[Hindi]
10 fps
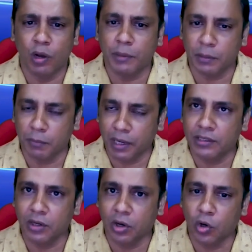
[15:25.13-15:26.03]
वह अपनी
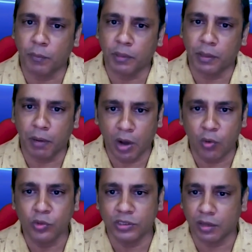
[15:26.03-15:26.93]
बात और अपने
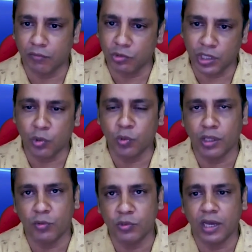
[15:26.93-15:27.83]
भावों तथा विचारों
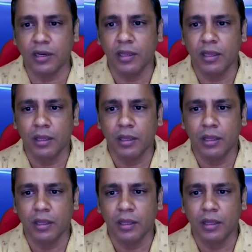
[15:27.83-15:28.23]
के अनुसार